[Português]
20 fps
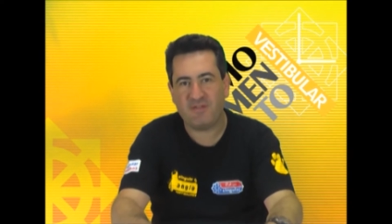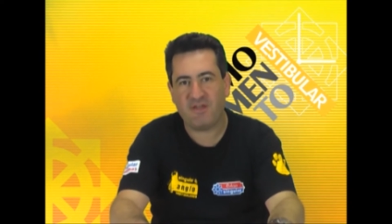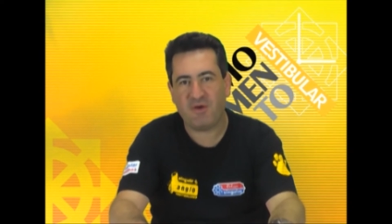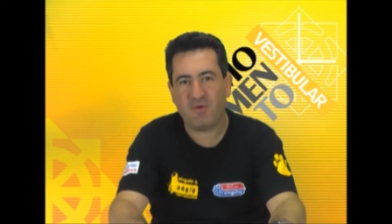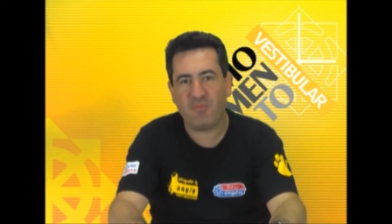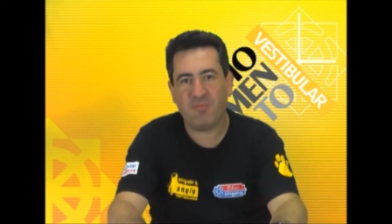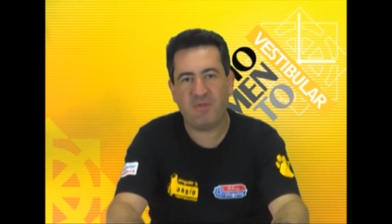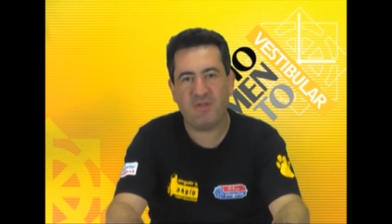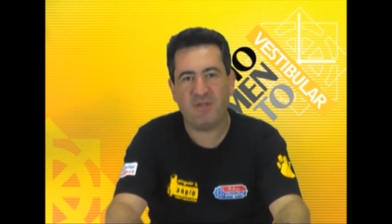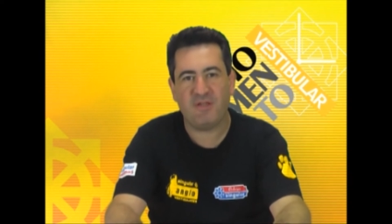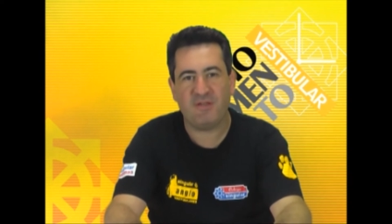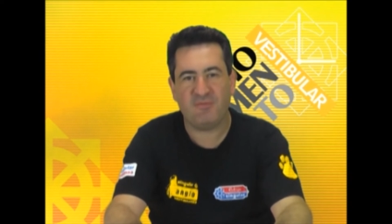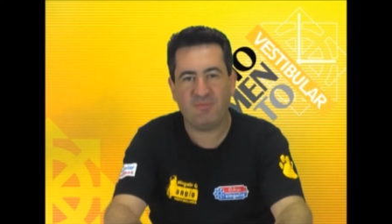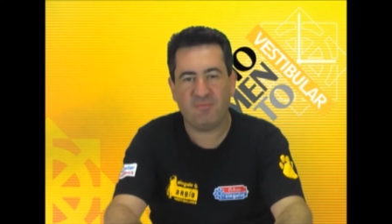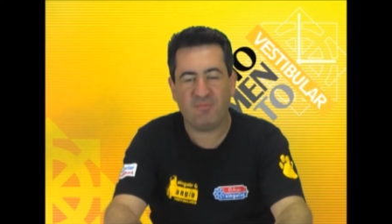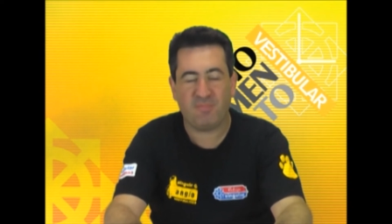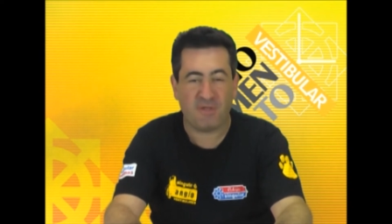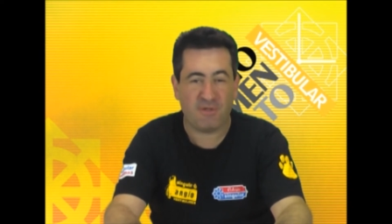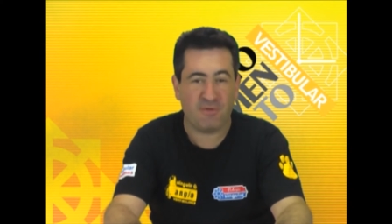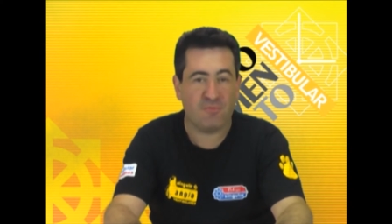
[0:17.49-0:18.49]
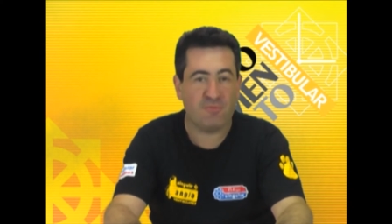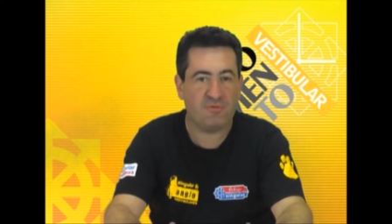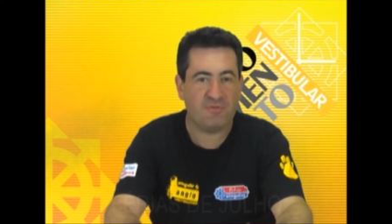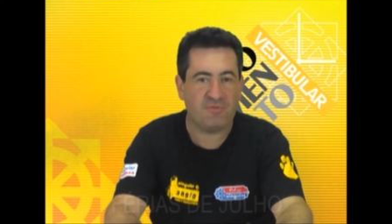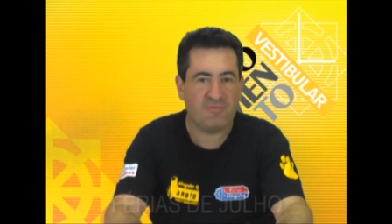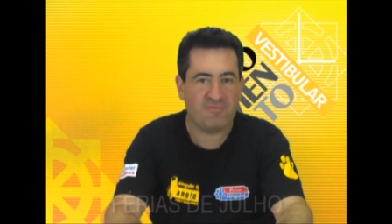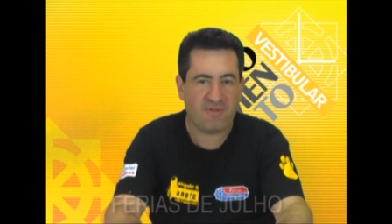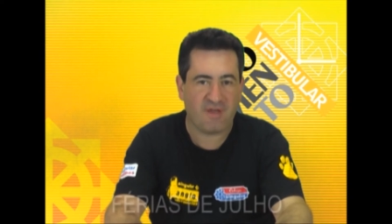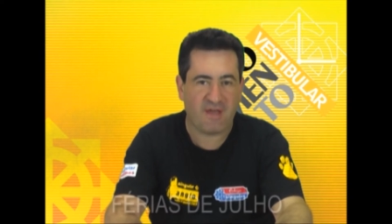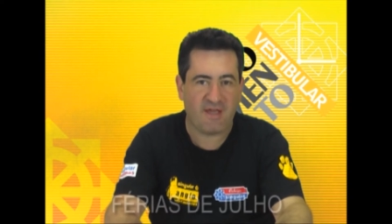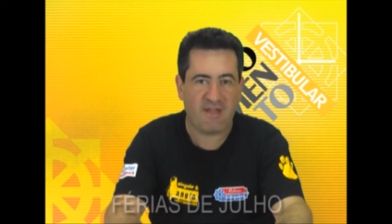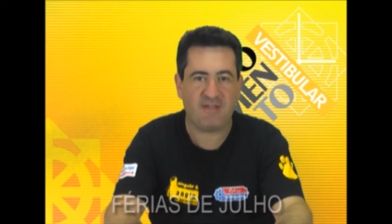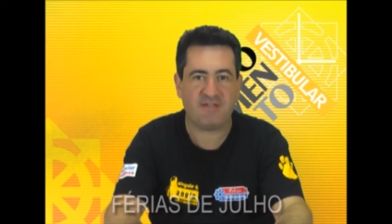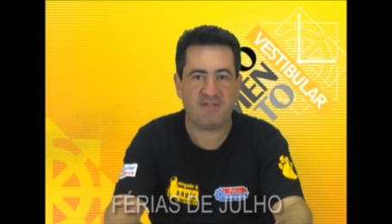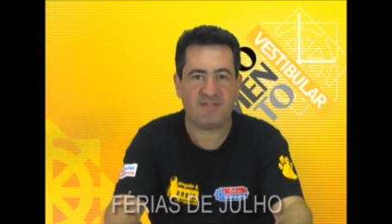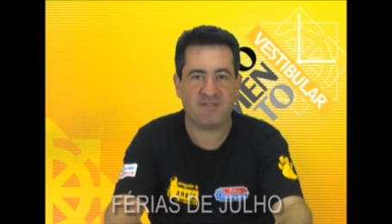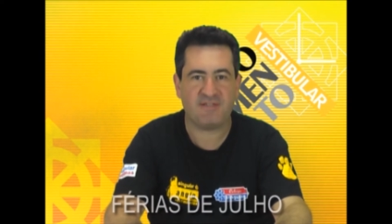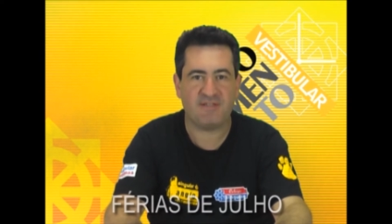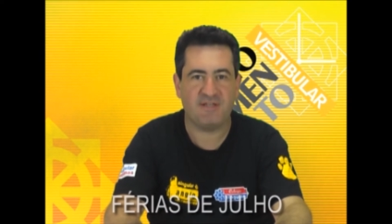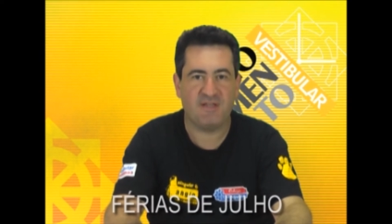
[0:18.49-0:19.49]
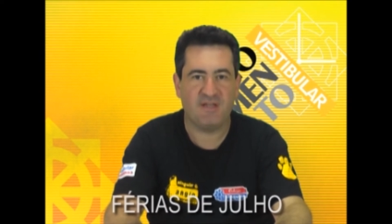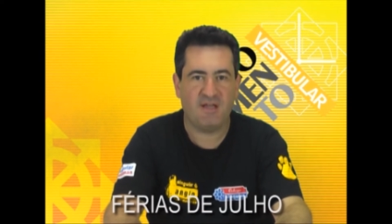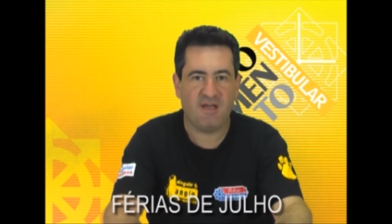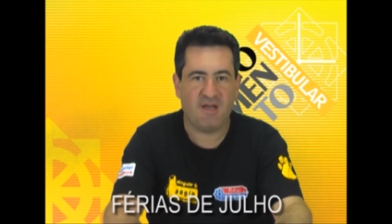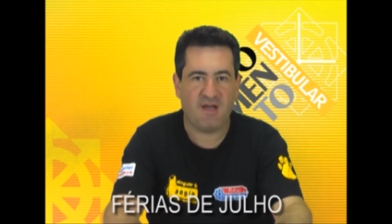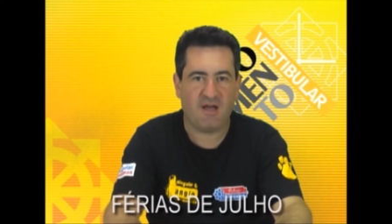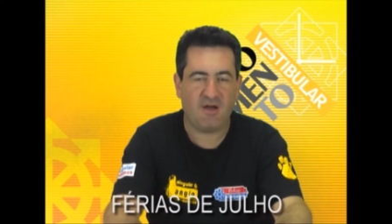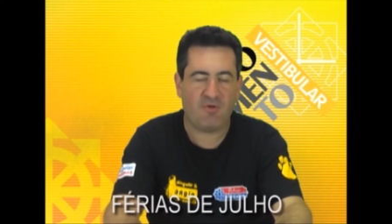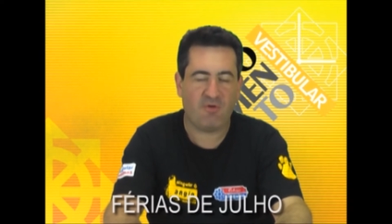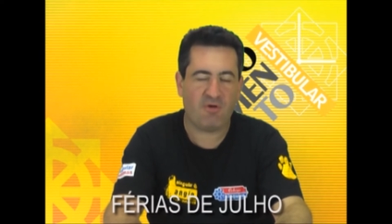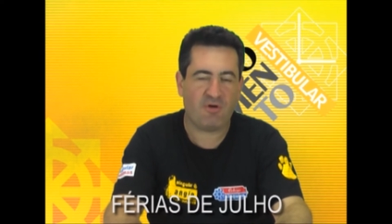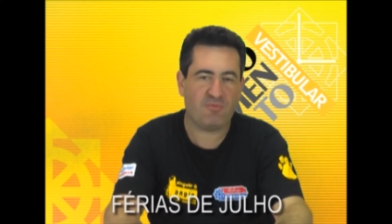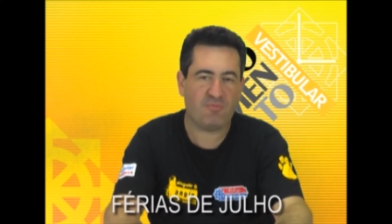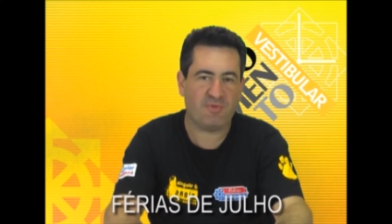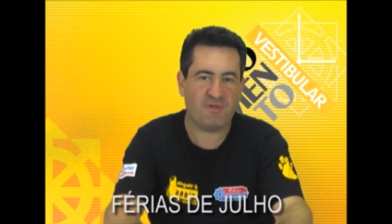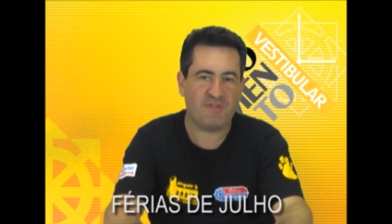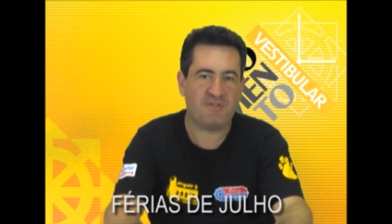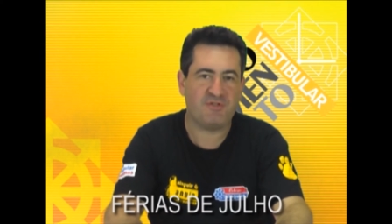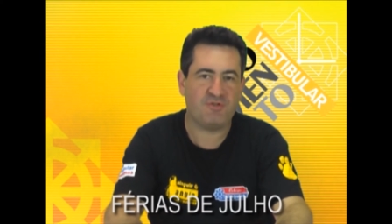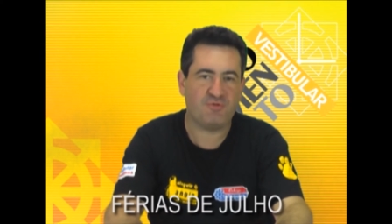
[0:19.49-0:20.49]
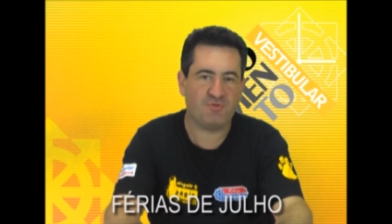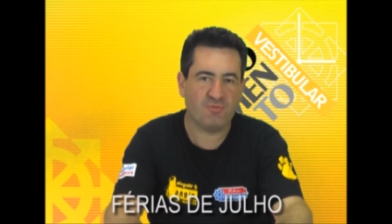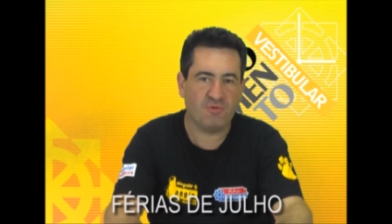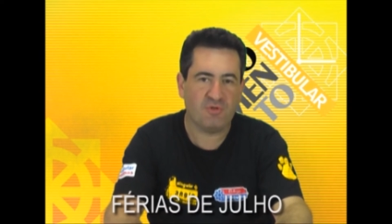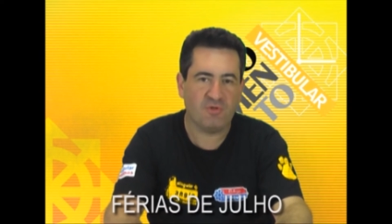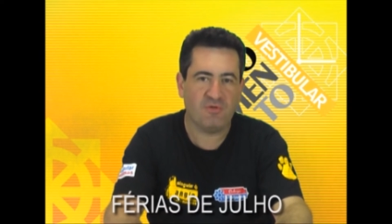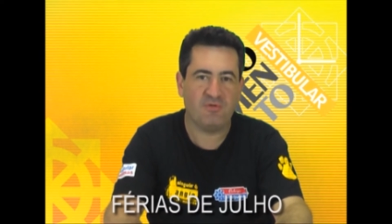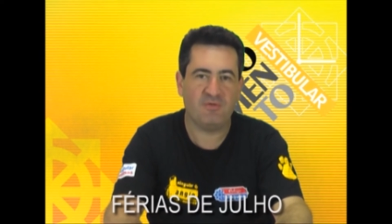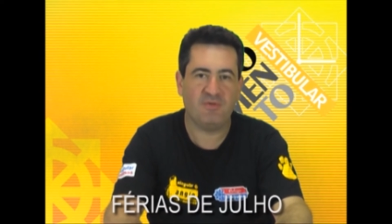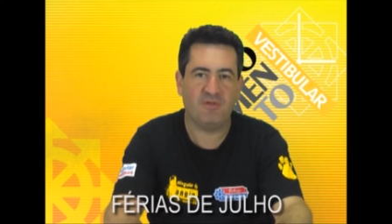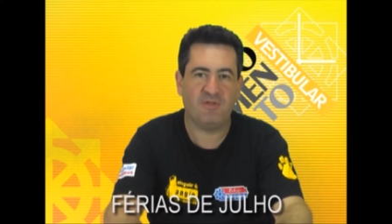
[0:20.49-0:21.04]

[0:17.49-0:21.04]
que é o período de férias, agora no mês de julho.